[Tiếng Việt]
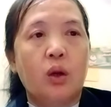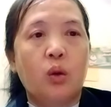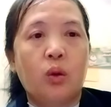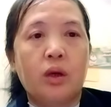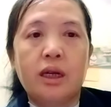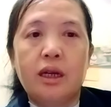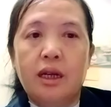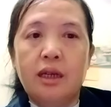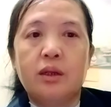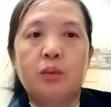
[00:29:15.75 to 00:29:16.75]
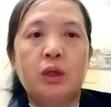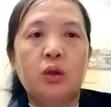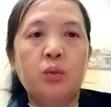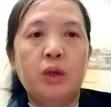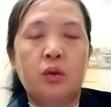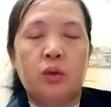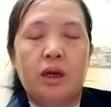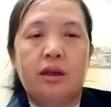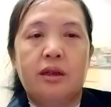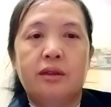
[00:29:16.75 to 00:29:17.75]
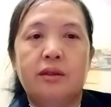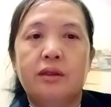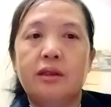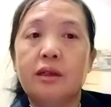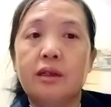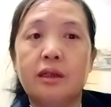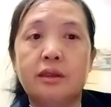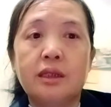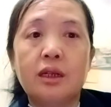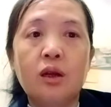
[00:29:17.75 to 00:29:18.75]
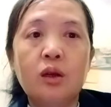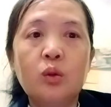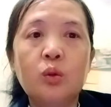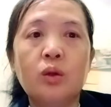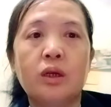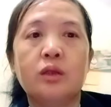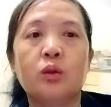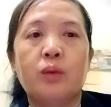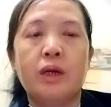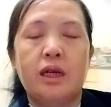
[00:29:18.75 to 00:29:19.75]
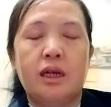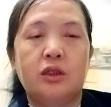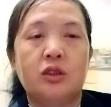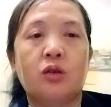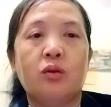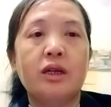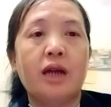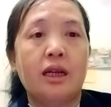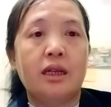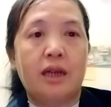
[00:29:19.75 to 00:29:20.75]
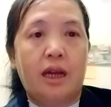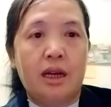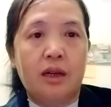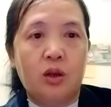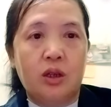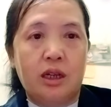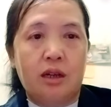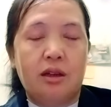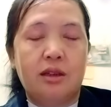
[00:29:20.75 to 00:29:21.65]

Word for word: ô kia này cho mình tu mi nhọ có chơi lưu là tụ bao nhiêu giống ý à li đẩy lá con nó